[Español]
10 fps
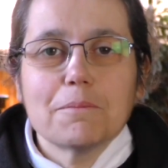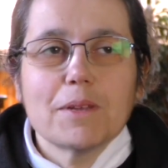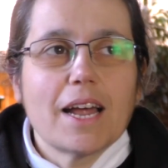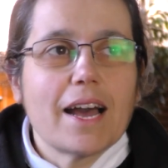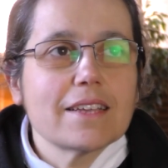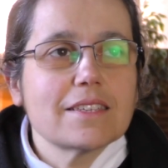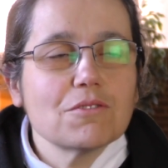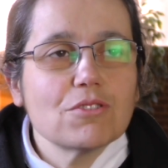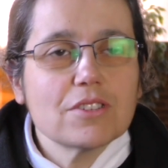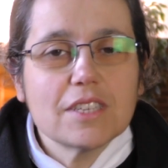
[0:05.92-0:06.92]
Mira,
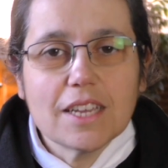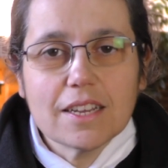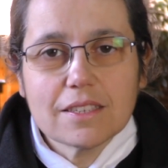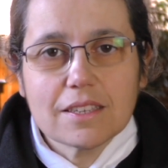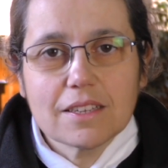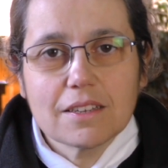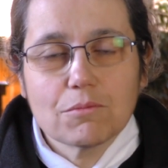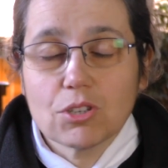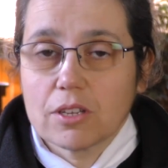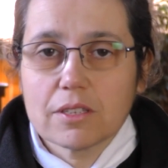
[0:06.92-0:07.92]
hace unos días,
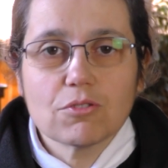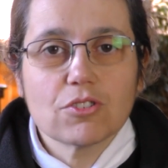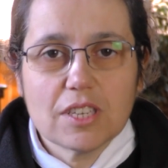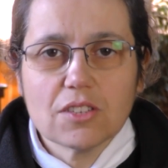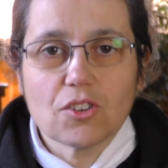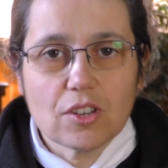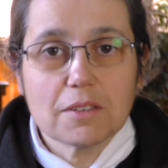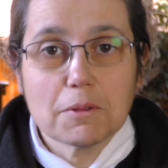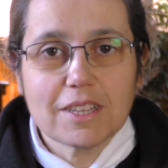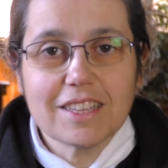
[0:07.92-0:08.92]
bueno, hace unos días no,
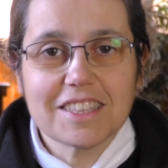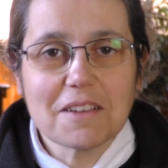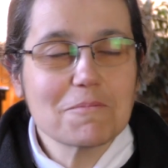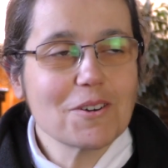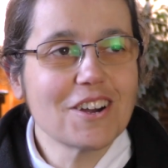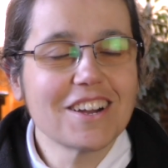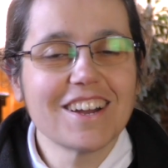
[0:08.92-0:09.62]
hace bastante tiempo,